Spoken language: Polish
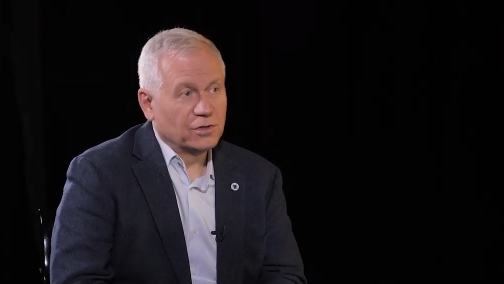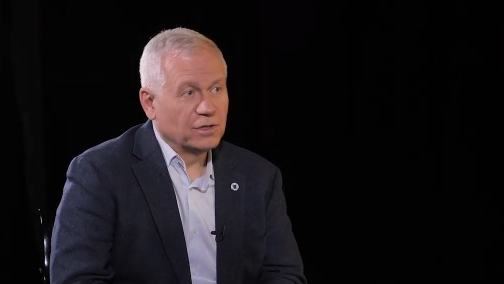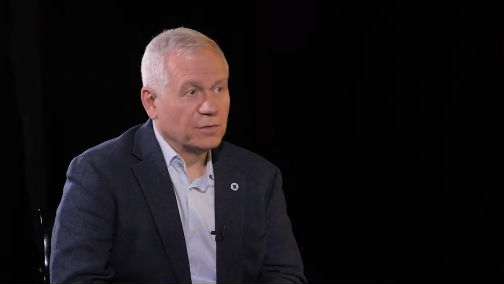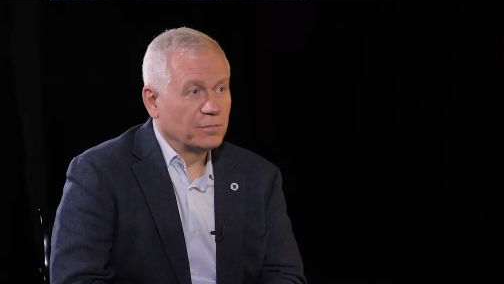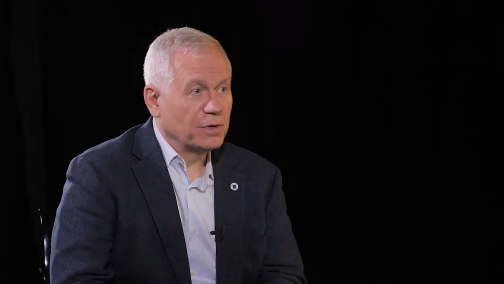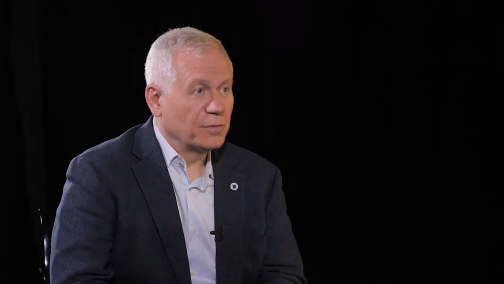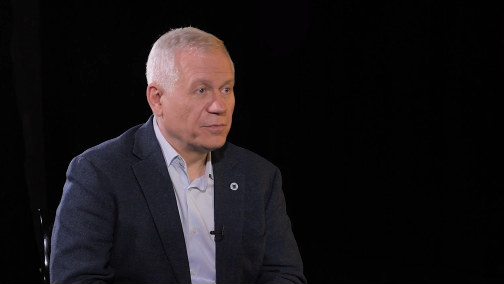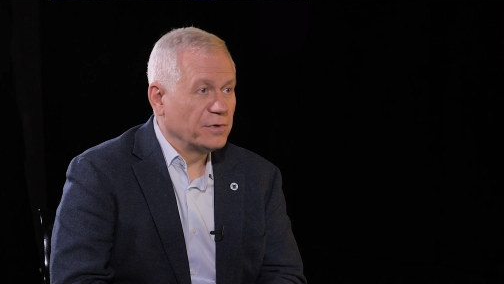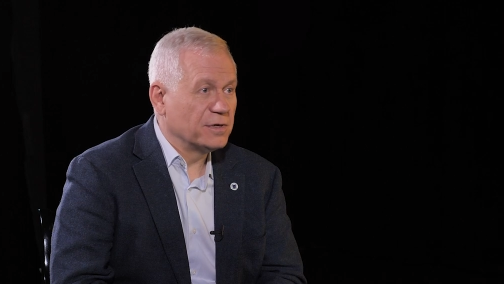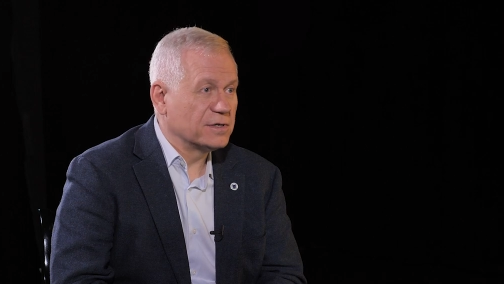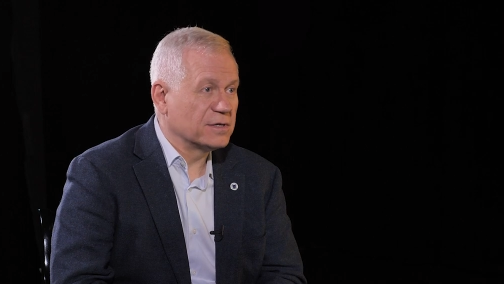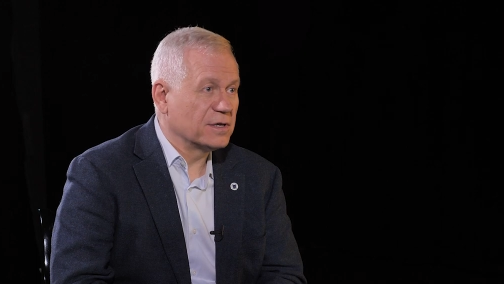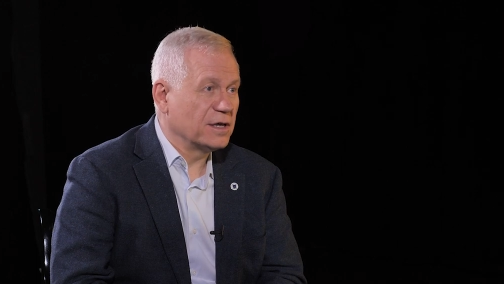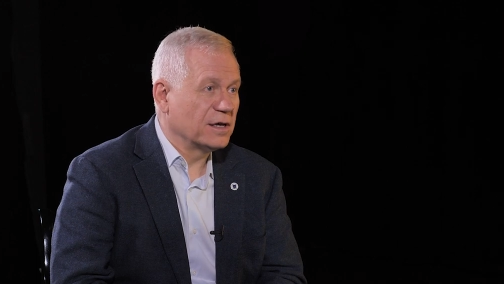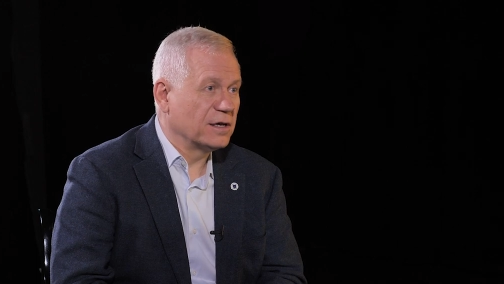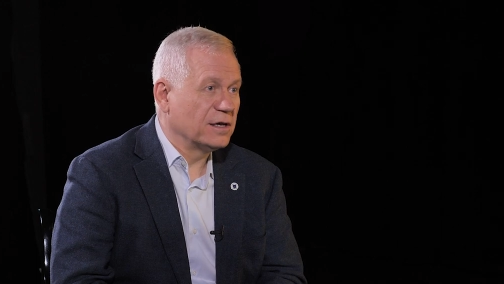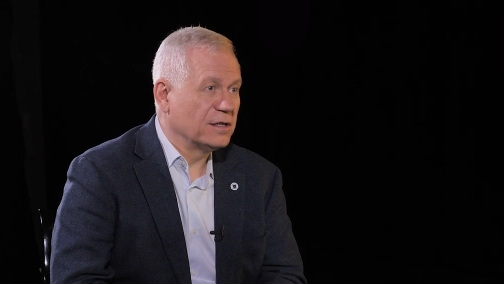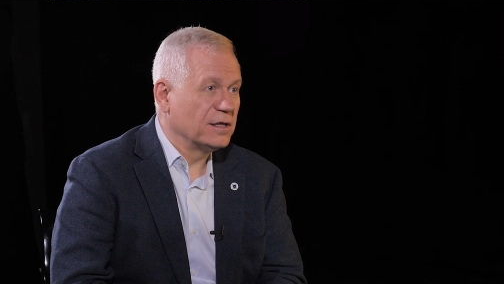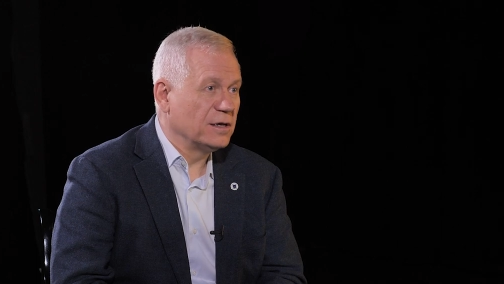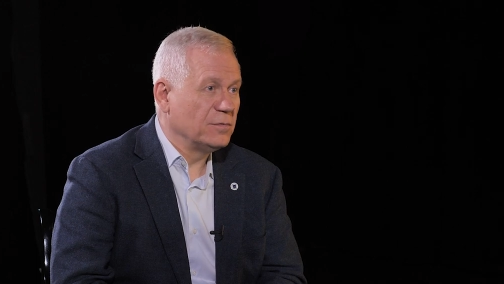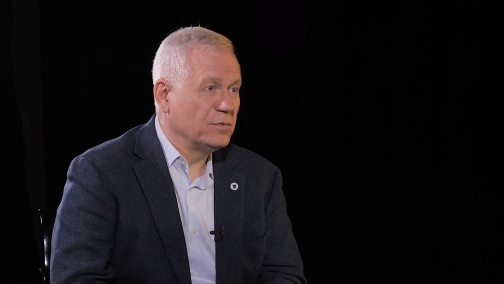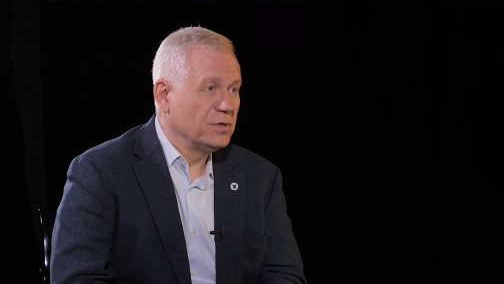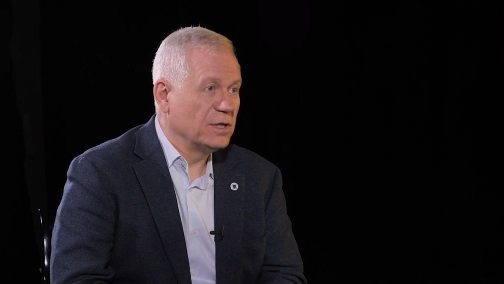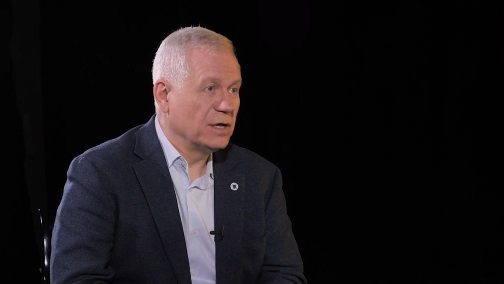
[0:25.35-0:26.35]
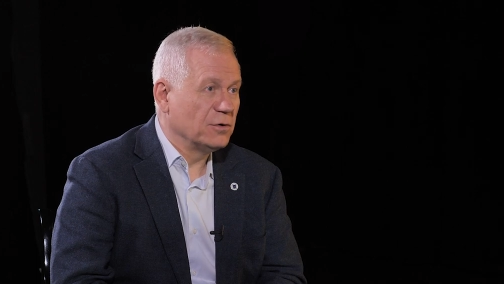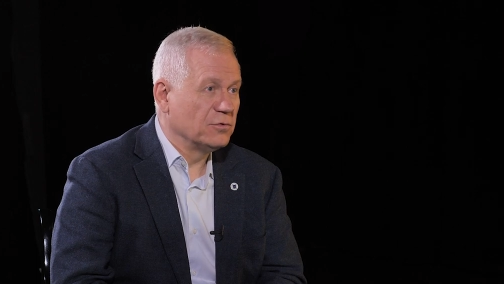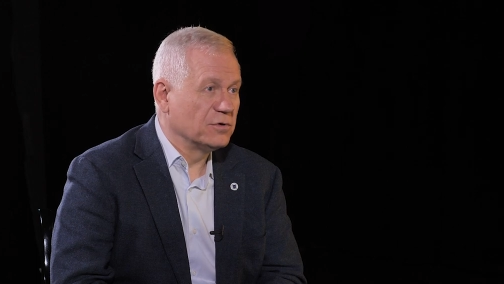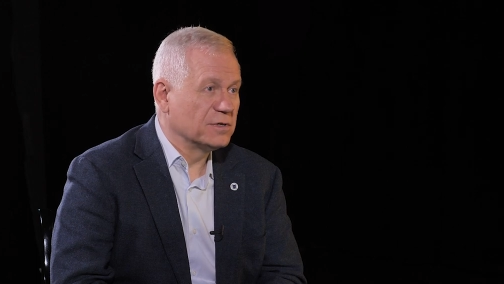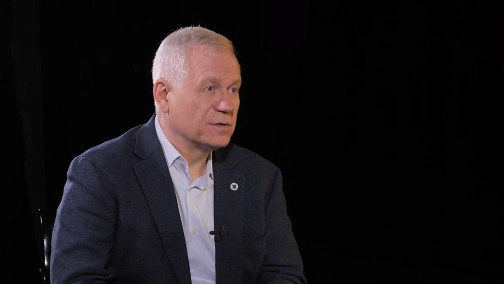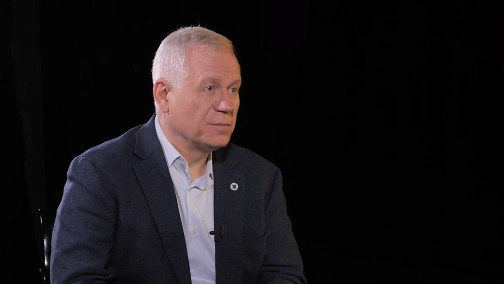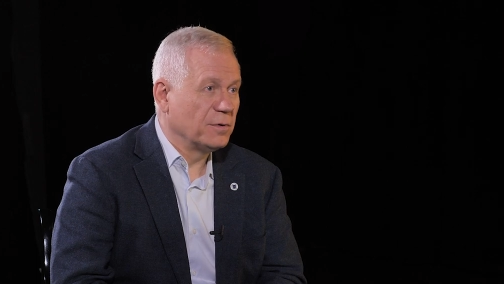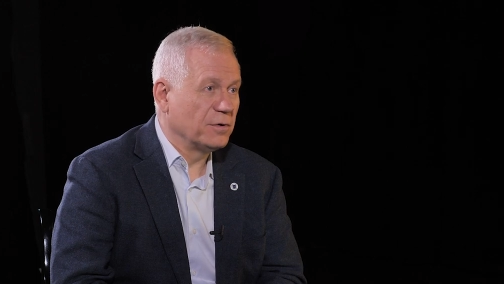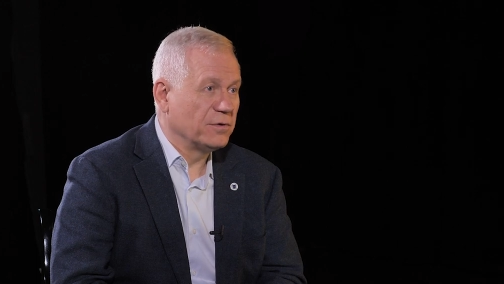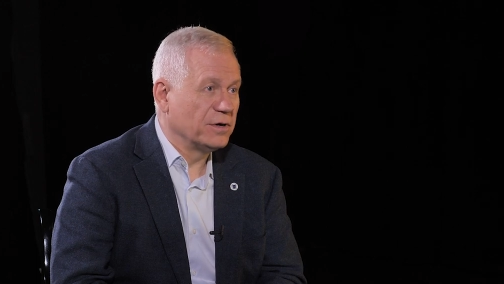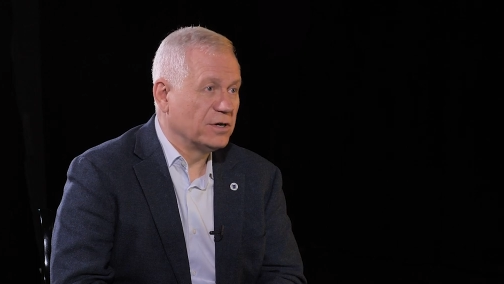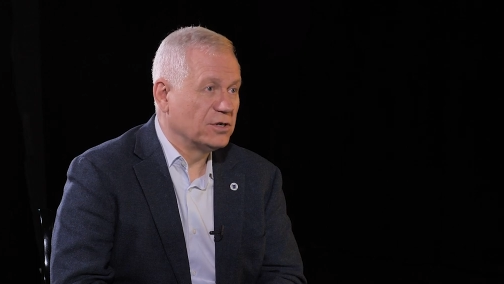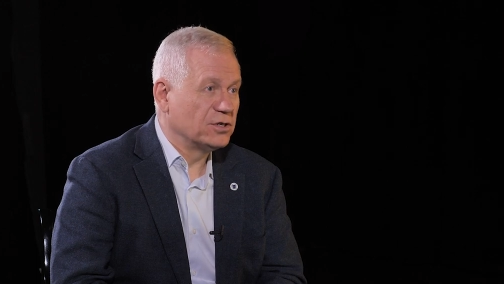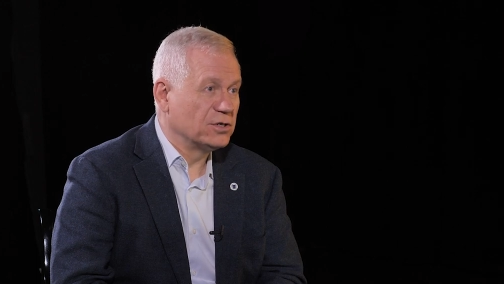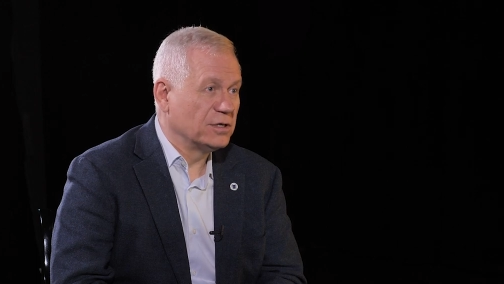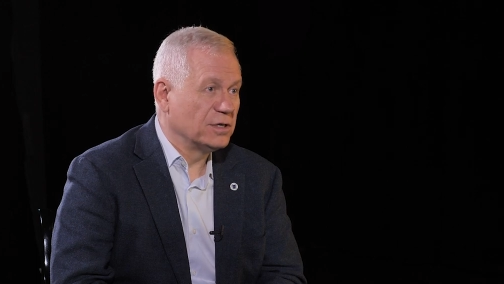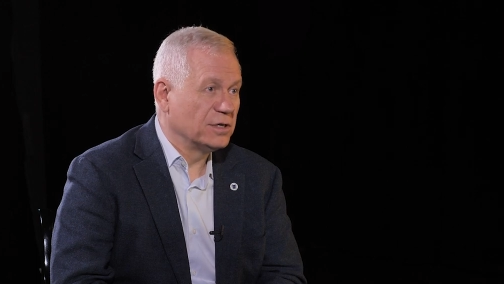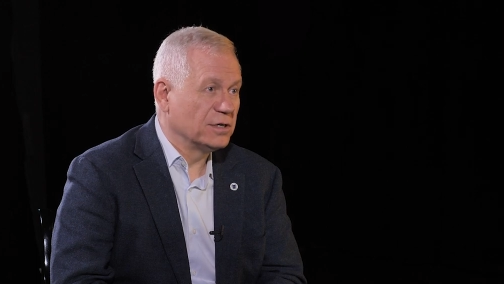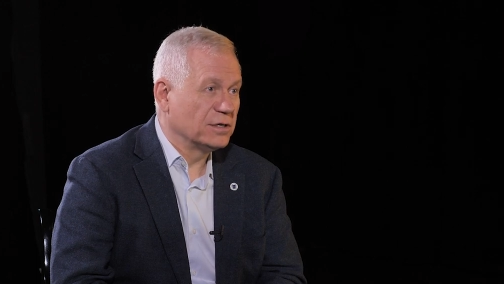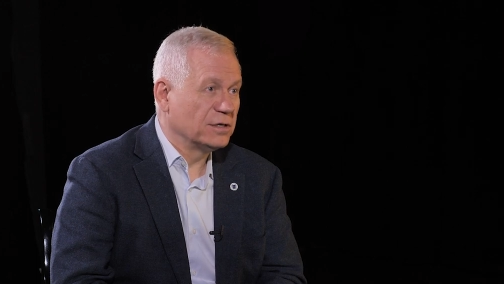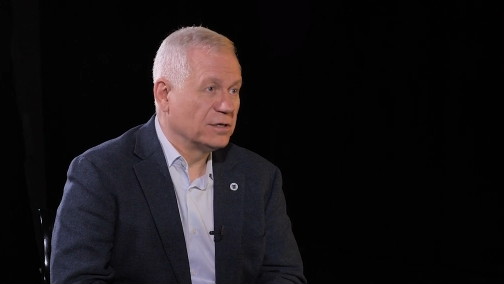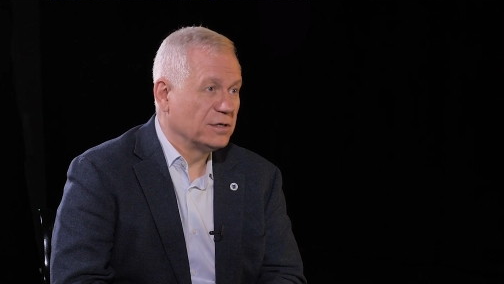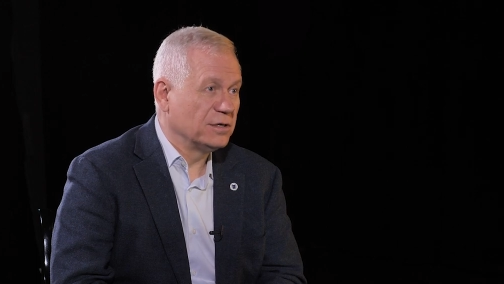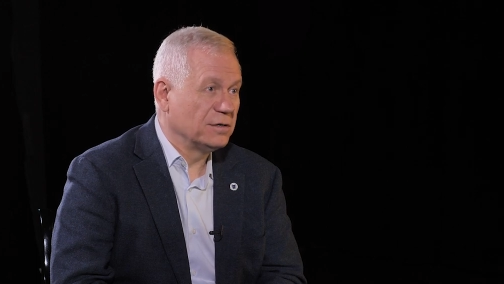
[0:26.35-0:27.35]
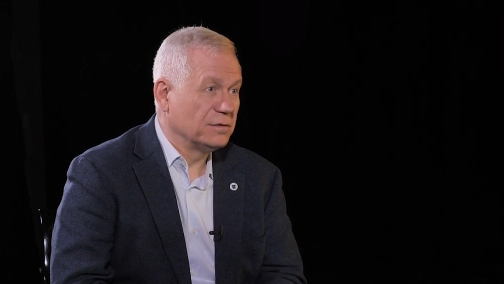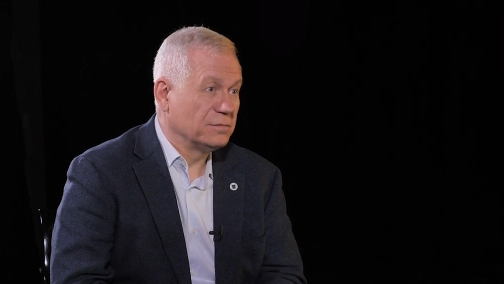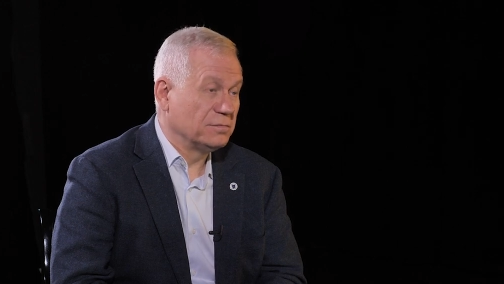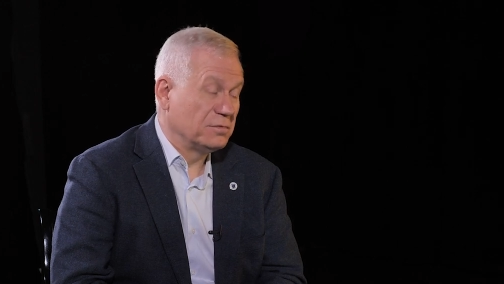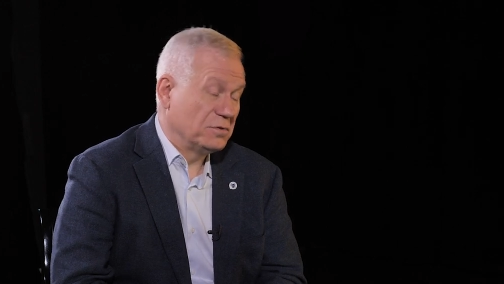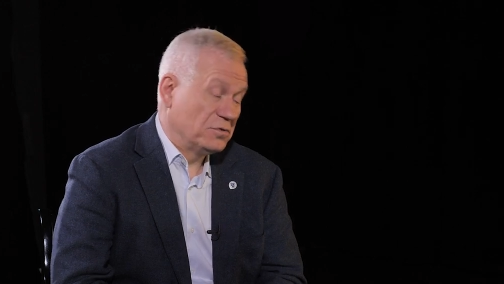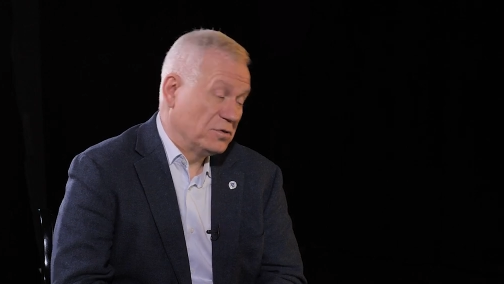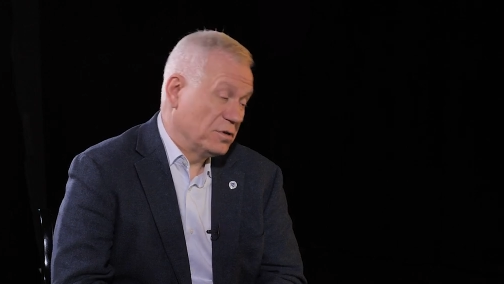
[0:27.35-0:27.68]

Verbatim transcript: do Papieskiej Akademii Nauk Społecznych, no,